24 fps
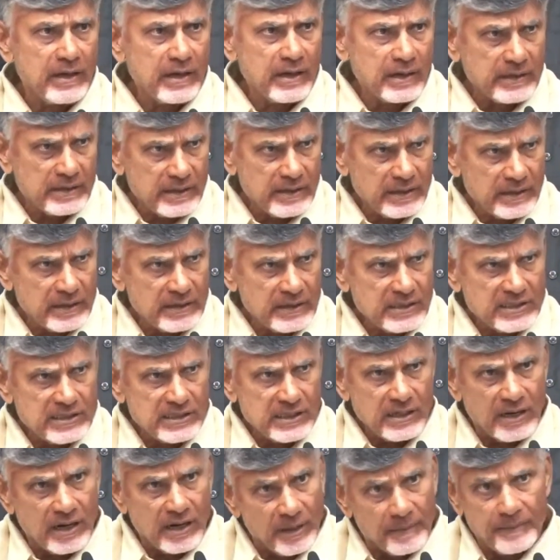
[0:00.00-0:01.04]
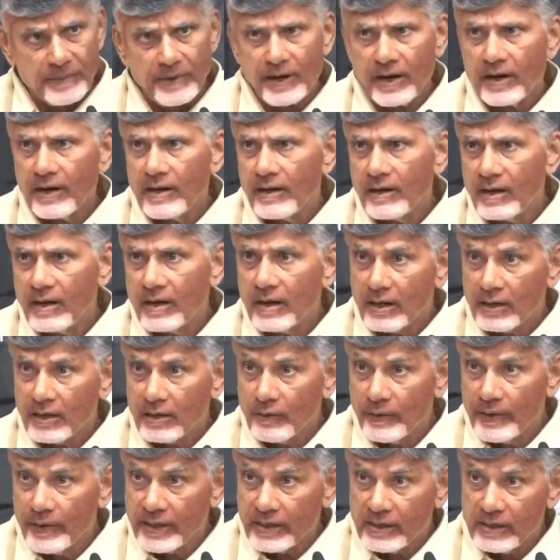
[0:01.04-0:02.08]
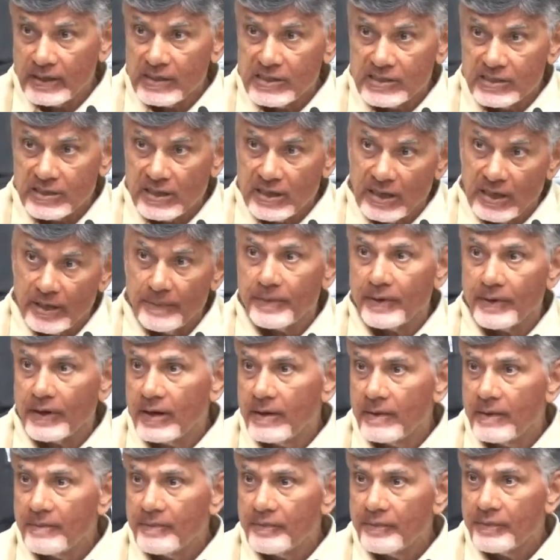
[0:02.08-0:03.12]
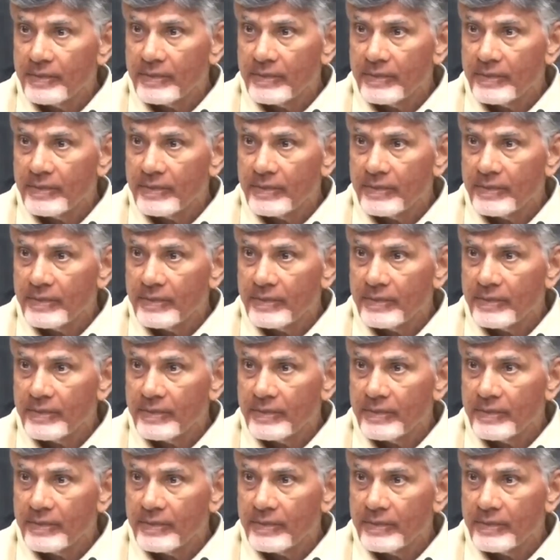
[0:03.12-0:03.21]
హార్టికల్చర్ హబ్గా అక్వాకల్చర్ హబ్గా